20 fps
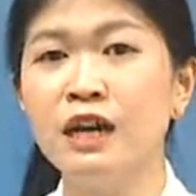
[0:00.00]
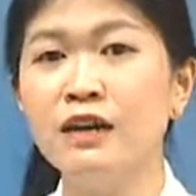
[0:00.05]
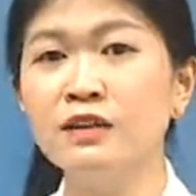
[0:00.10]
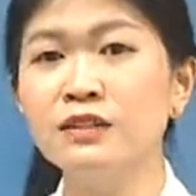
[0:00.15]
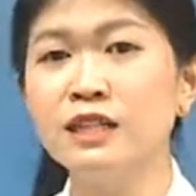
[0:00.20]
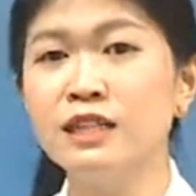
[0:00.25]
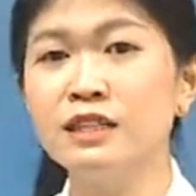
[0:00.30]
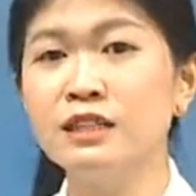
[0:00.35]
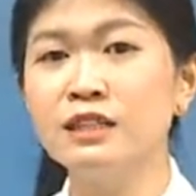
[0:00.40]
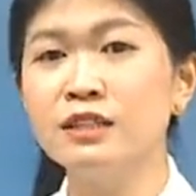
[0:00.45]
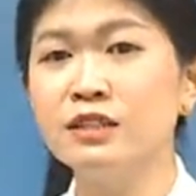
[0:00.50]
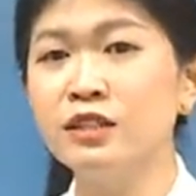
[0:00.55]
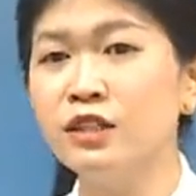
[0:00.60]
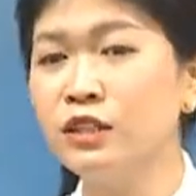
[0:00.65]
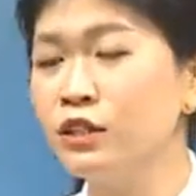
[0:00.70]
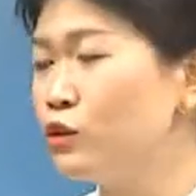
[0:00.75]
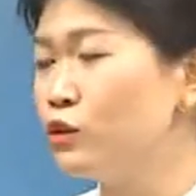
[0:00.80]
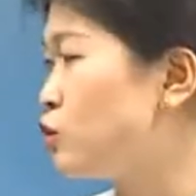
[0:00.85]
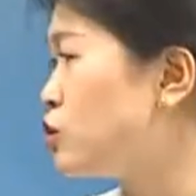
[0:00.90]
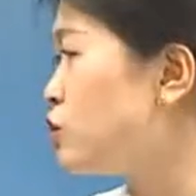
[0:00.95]
三十就是啥？第三十就是啥？三十就是啥？第三十
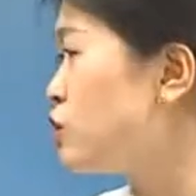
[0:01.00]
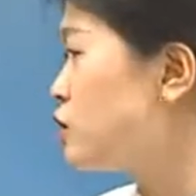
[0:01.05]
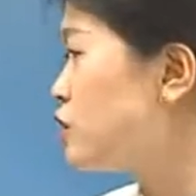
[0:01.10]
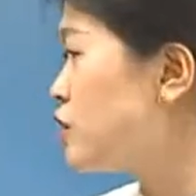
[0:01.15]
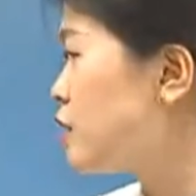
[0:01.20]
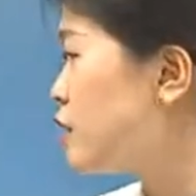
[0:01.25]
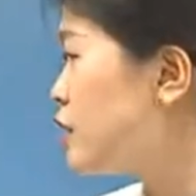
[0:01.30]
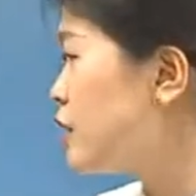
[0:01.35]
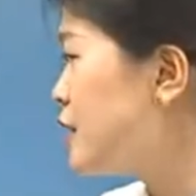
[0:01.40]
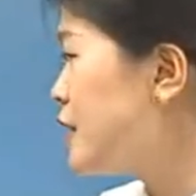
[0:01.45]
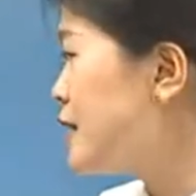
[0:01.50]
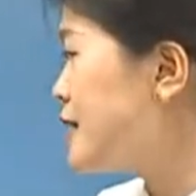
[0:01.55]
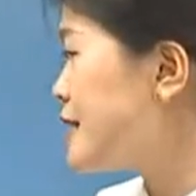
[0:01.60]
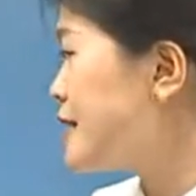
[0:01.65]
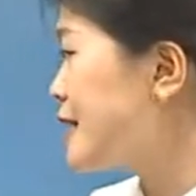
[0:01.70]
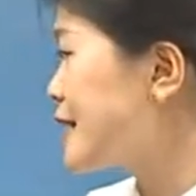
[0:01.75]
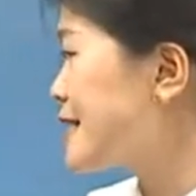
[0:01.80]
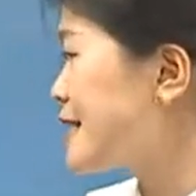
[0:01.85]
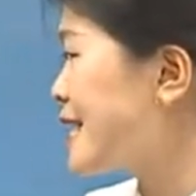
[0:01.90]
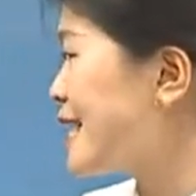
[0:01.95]
就是
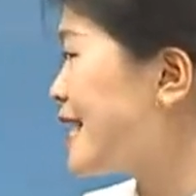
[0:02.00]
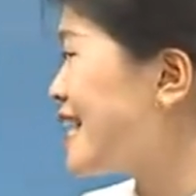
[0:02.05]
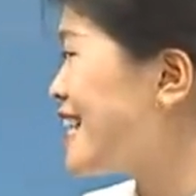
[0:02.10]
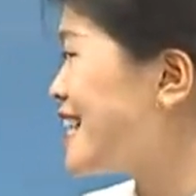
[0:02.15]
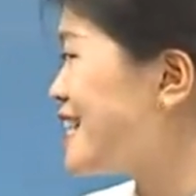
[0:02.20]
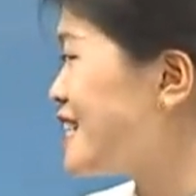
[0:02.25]
啥？三十